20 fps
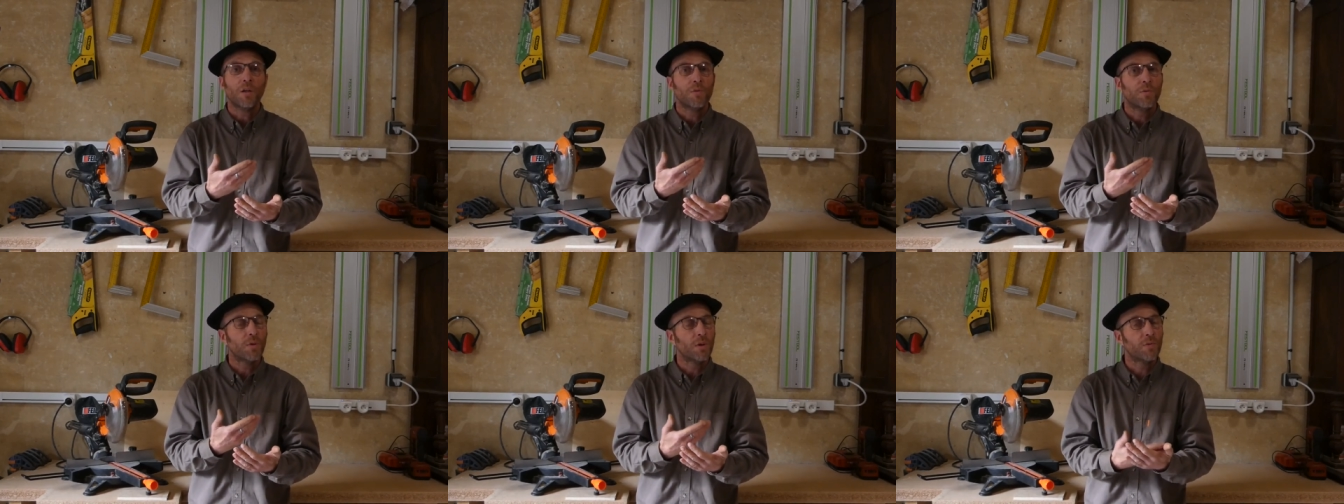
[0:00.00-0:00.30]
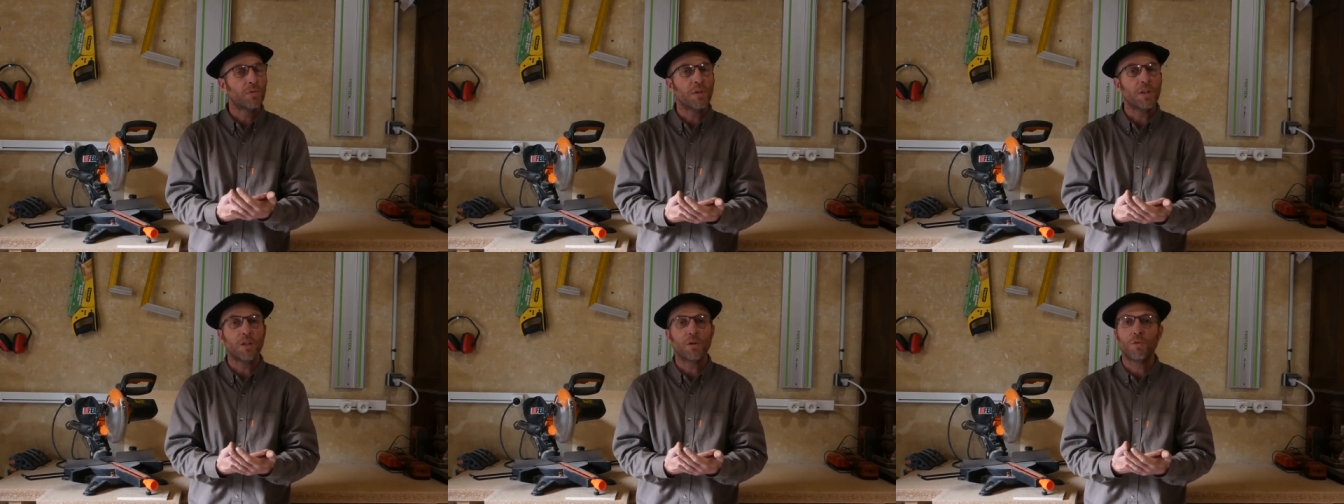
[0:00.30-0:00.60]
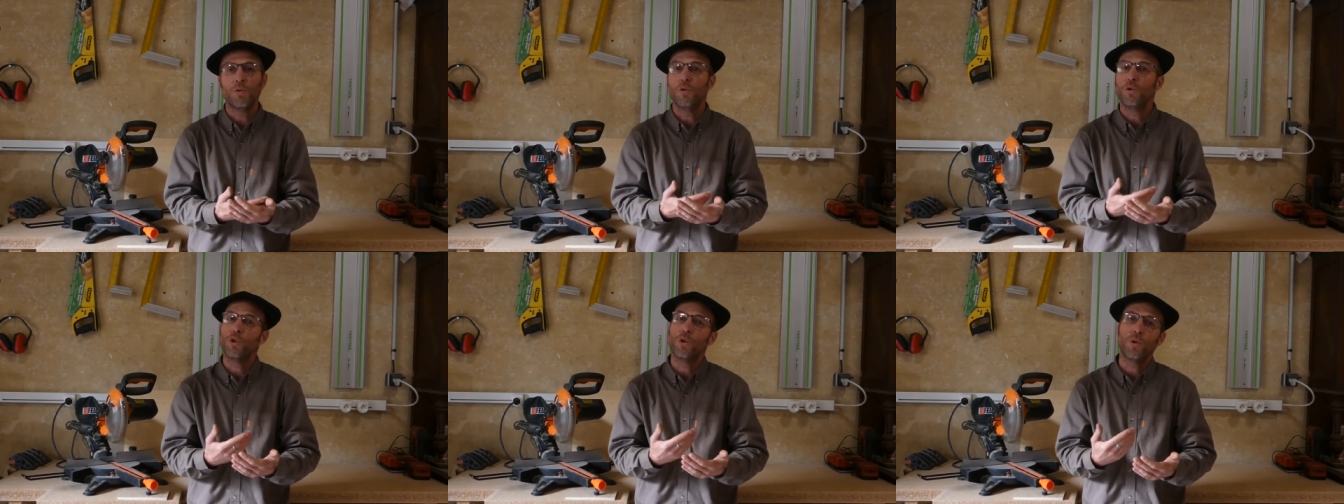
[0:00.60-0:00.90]
Votre
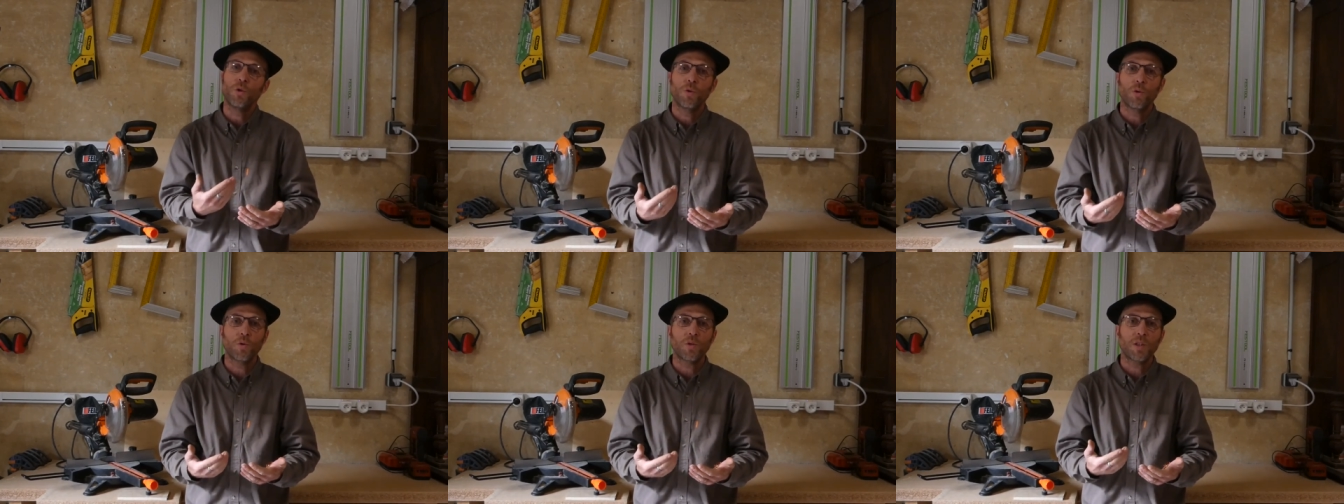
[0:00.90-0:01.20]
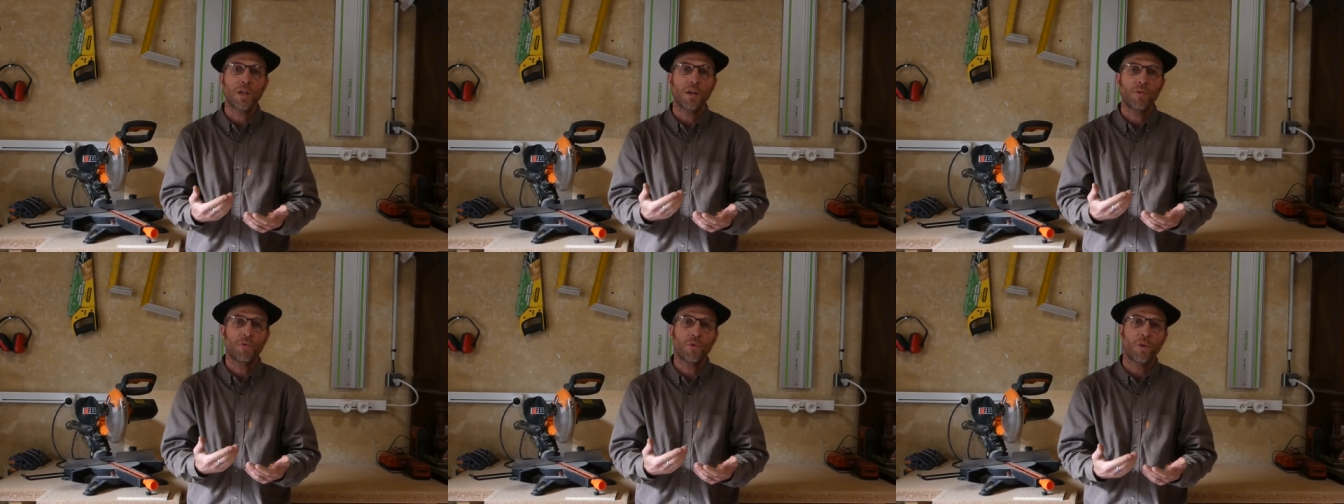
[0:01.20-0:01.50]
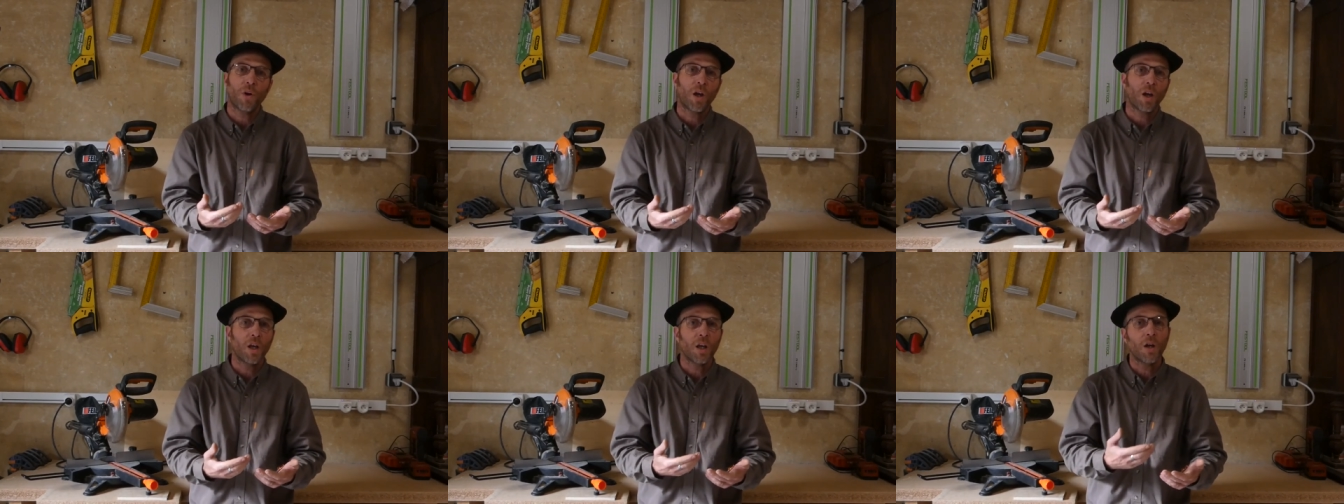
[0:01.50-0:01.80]
véhicule, je le
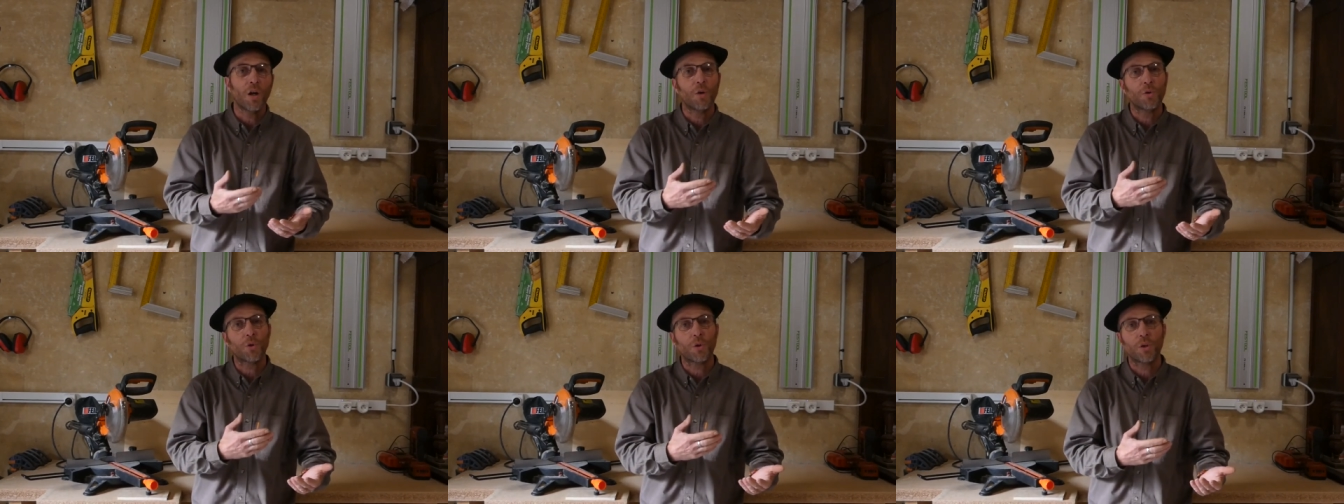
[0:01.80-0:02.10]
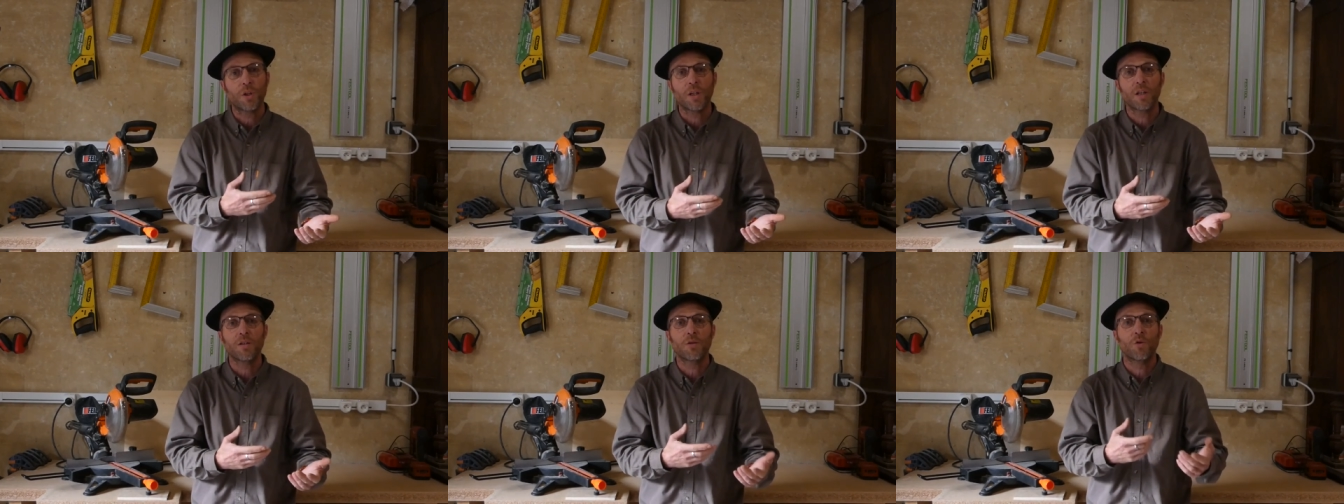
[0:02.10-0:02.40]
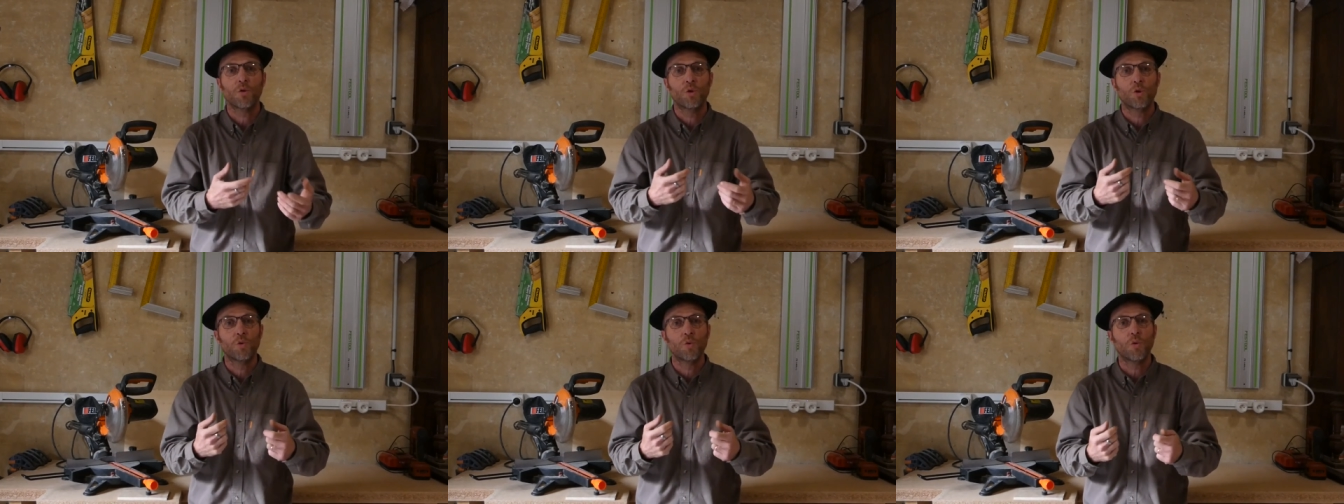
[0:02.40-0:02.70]
conserverai entre
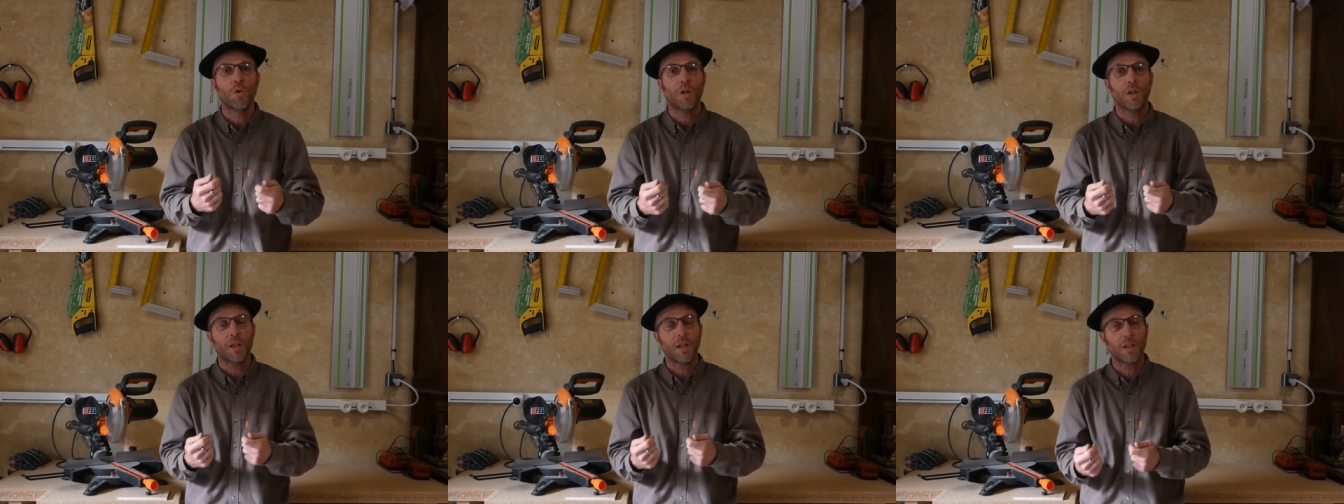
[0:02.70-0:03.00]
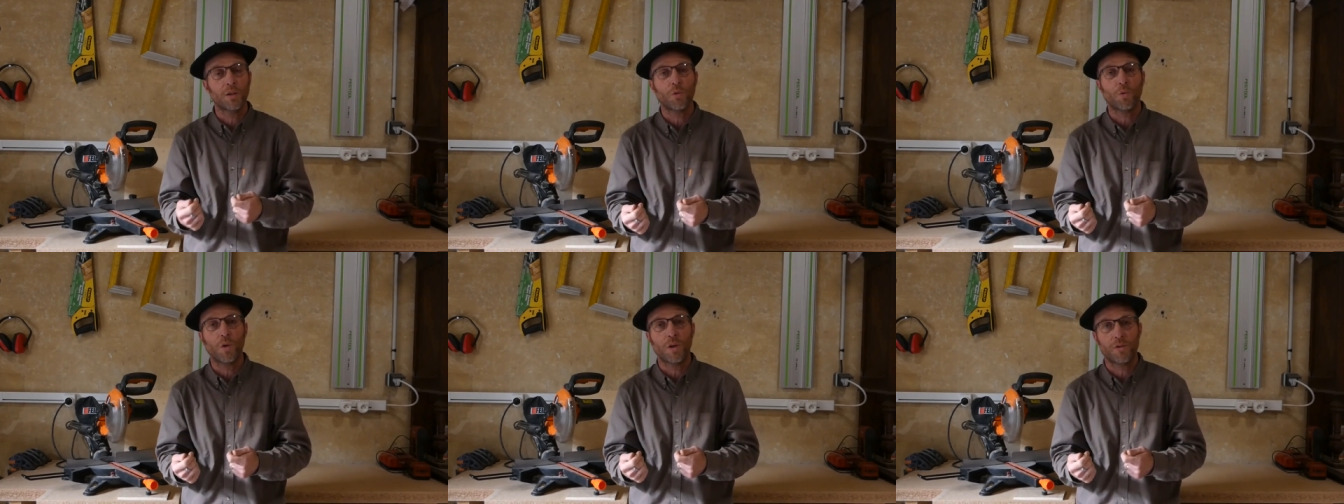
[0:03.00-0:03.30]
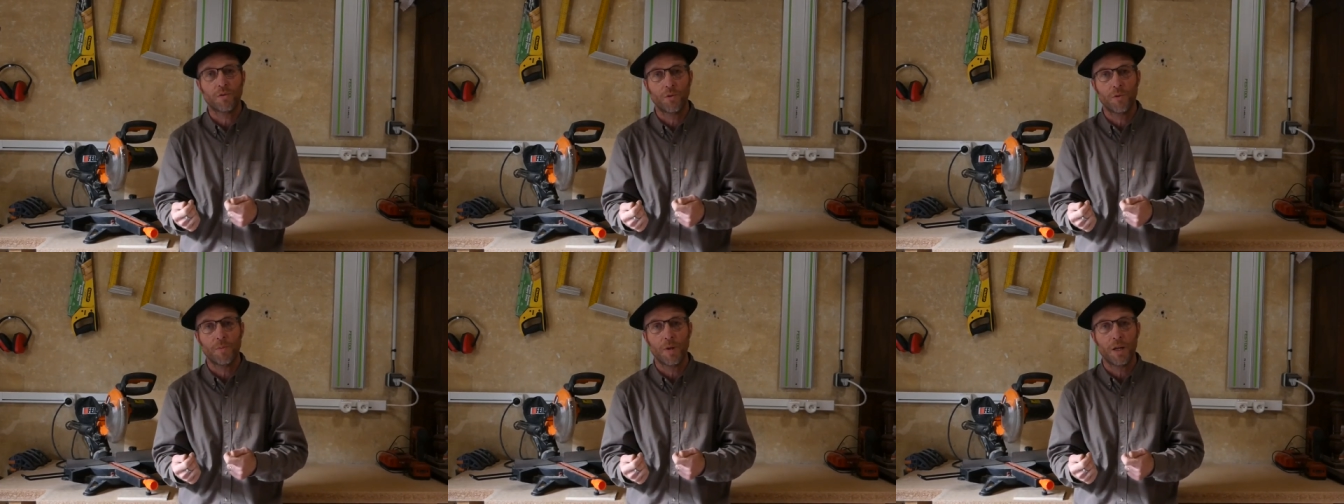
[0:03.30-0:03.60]
15 jours et 3
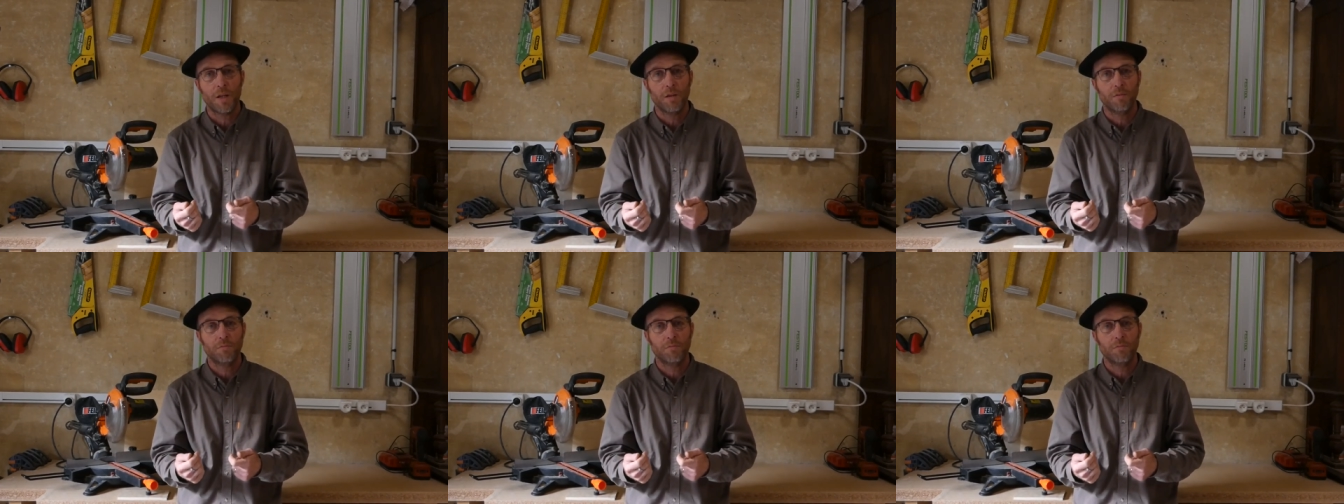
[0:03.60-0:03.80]
semaines.